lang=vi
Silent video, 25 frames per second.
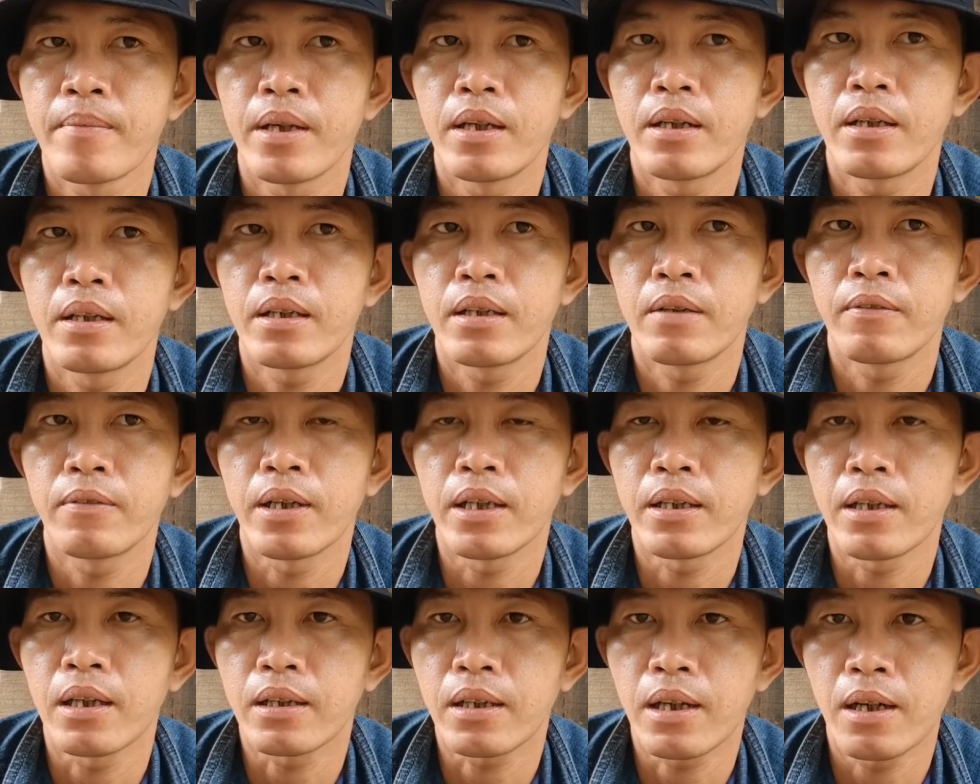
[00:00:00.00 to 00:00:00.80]
à,
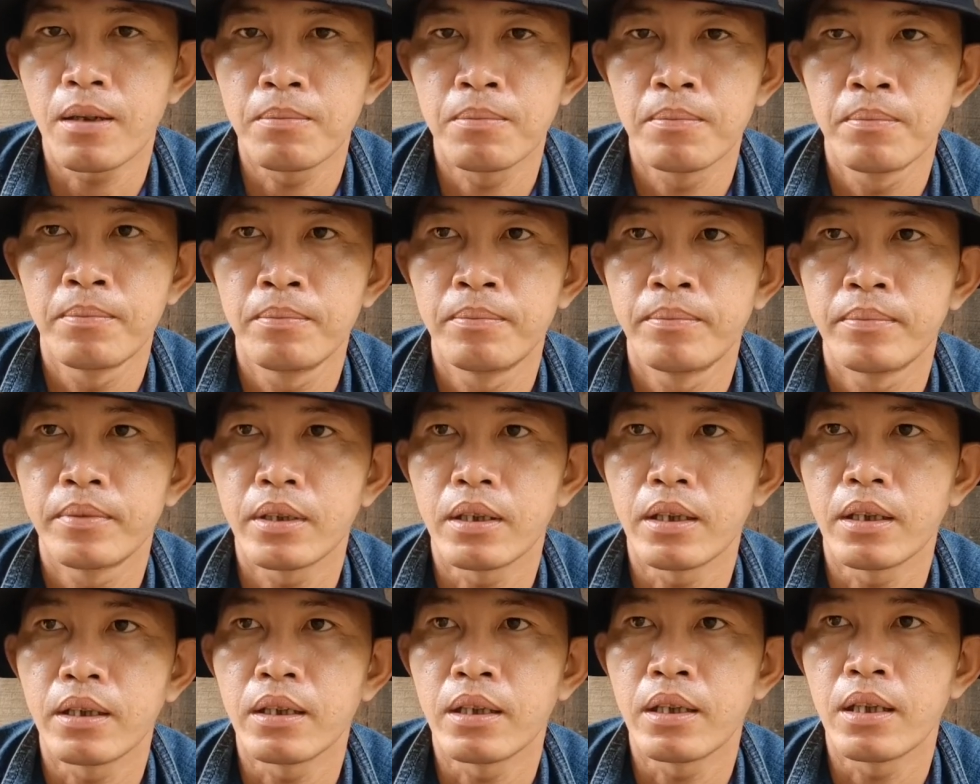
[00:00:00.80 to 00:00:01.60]
và thành công
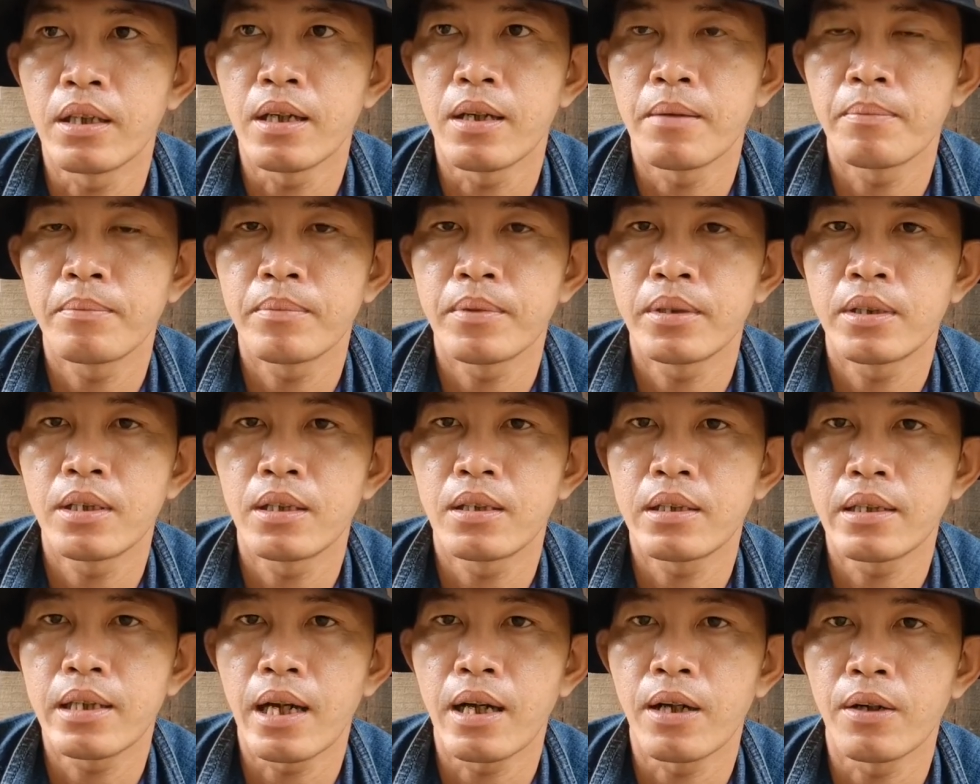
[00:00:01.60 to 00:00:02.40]
Đây thì em
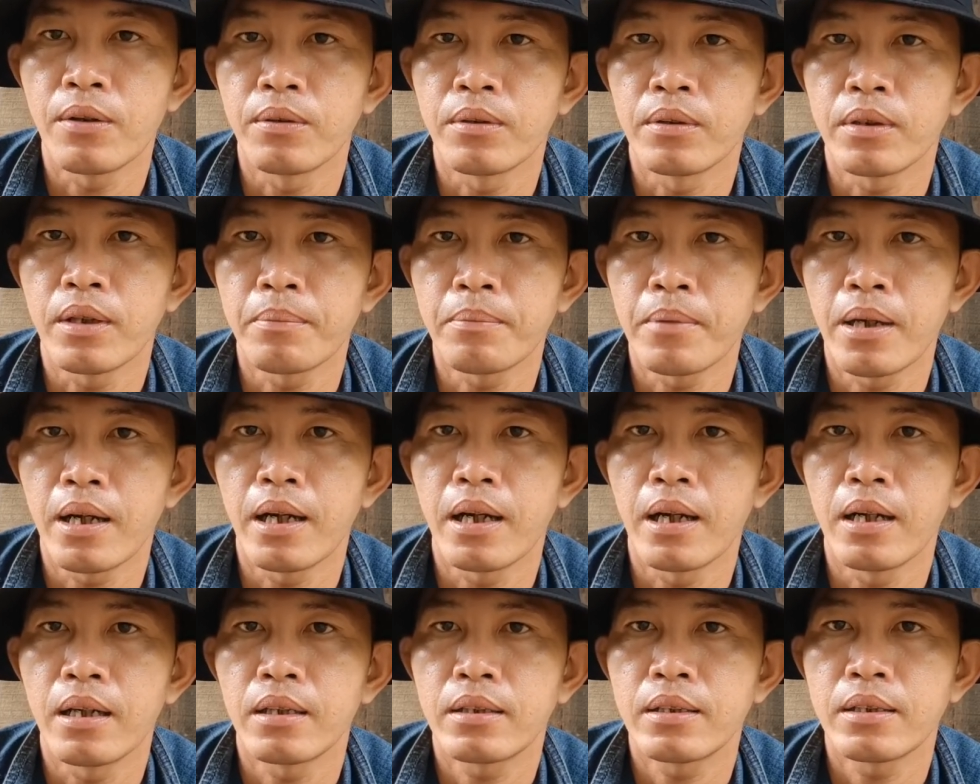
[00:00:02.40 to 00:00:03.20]
xin chào gặp
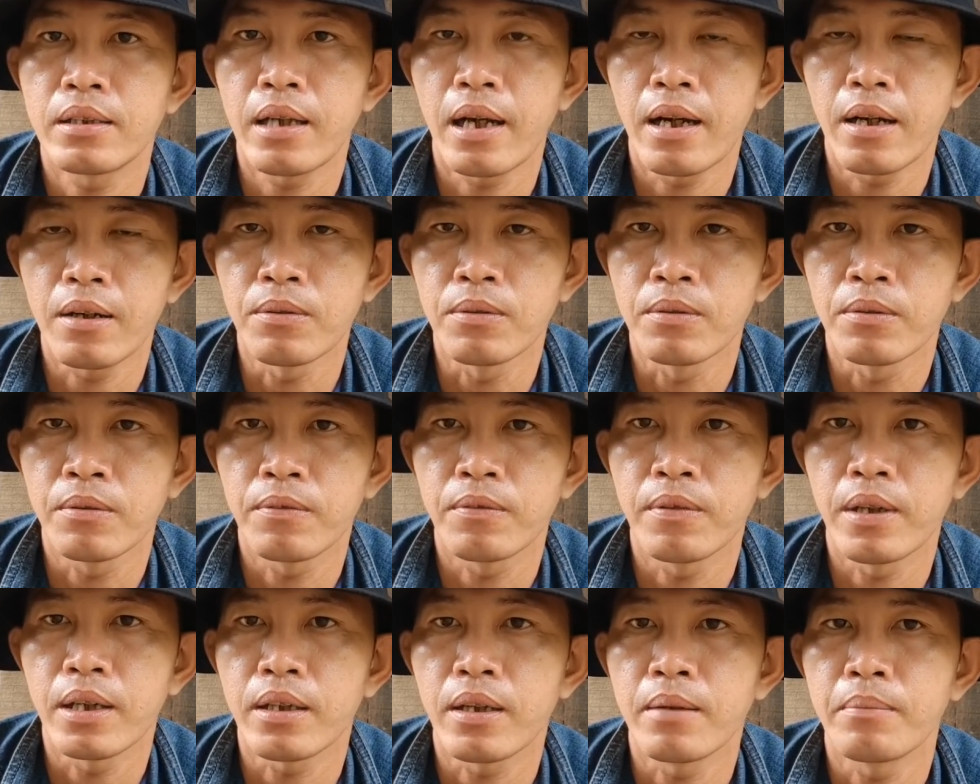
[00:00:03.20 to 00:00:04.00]
lại à, chào
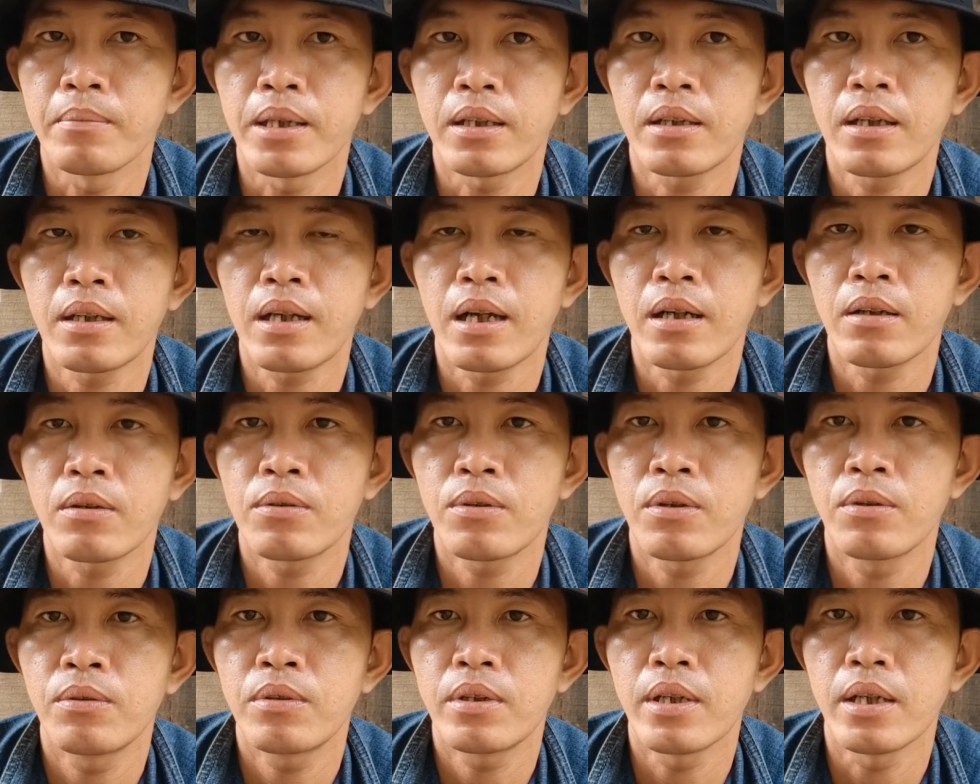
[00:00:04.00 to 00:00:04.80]
và tạm biệt tất cả cô
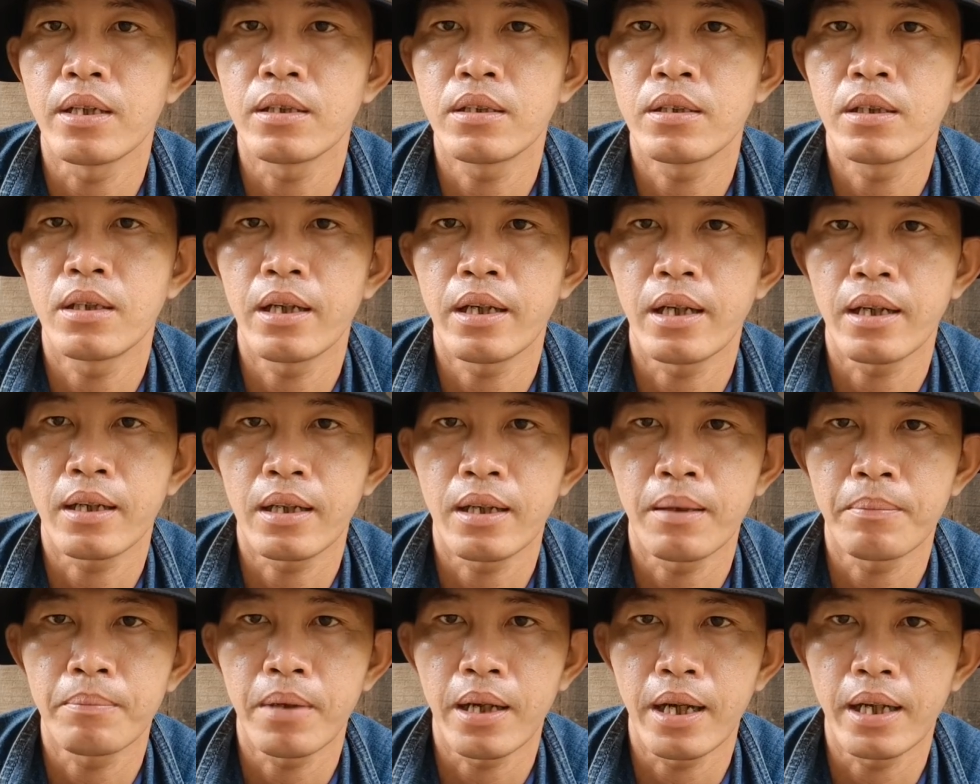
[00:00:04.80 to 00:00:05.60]
chú anh chị xin hẹn
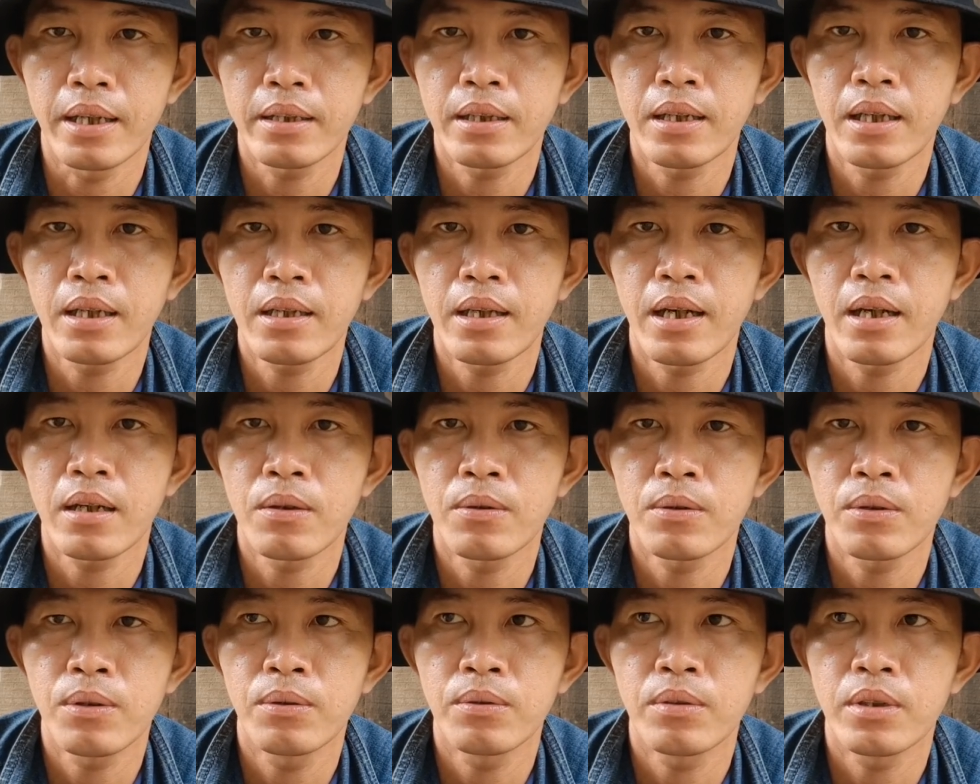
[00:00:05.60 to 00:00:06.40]
gặp lại tất cả
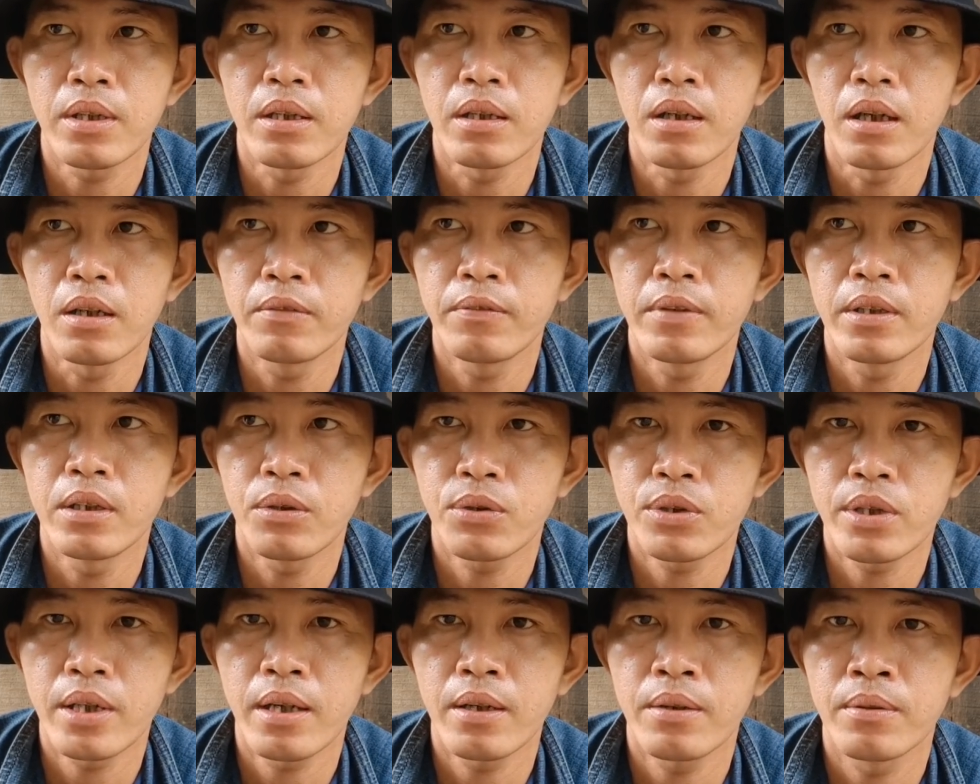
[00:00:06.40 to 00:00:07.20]
cô chú anh chị ở
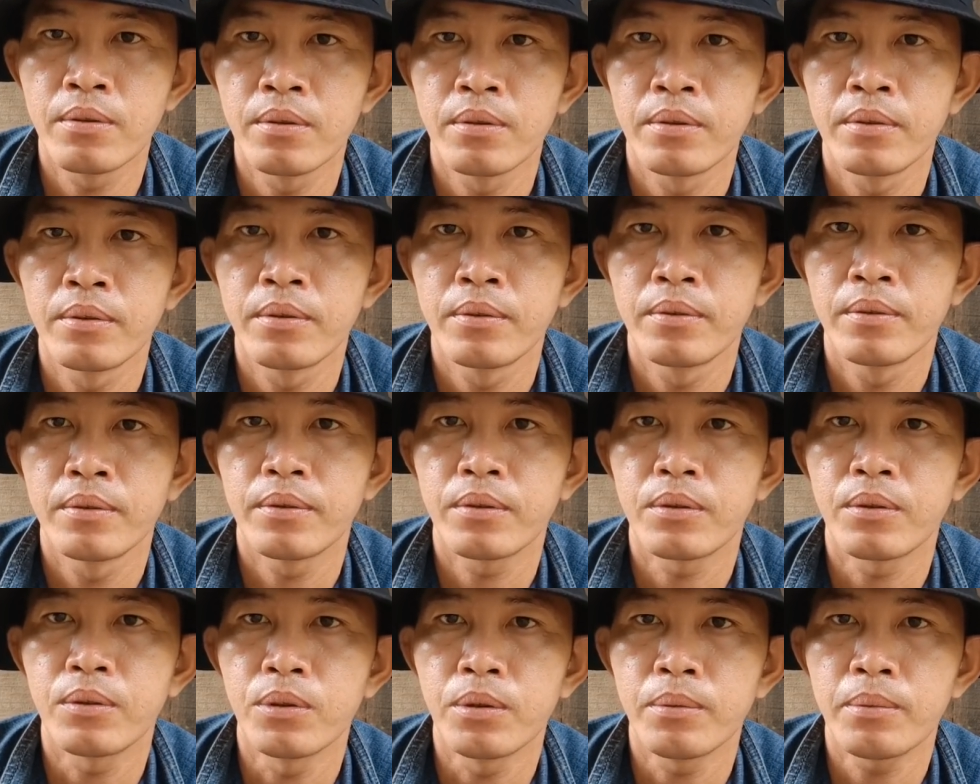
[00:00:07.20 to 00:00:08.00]
video sau
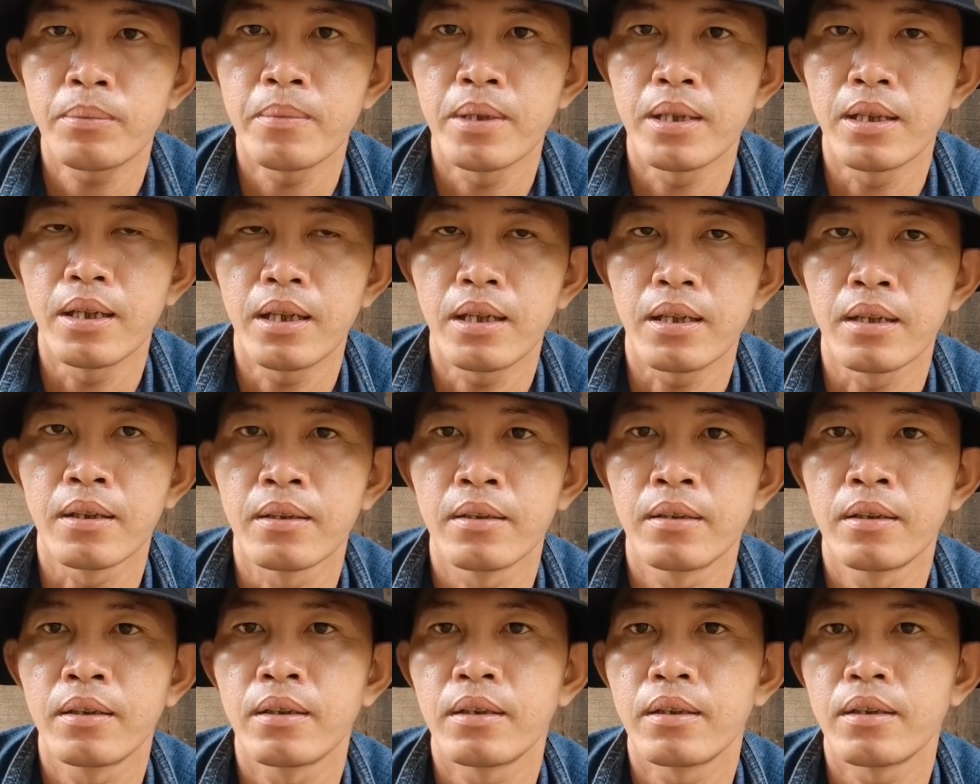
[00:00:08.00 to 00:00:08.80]
của Bình ha
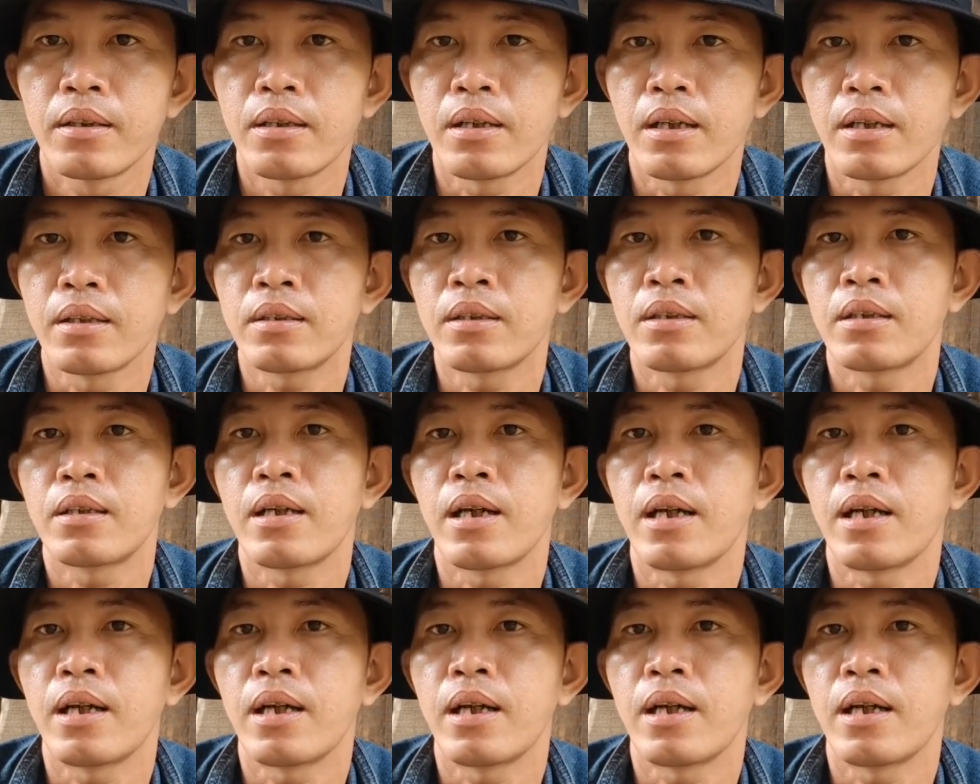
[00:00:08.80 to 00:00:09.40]
dạ xin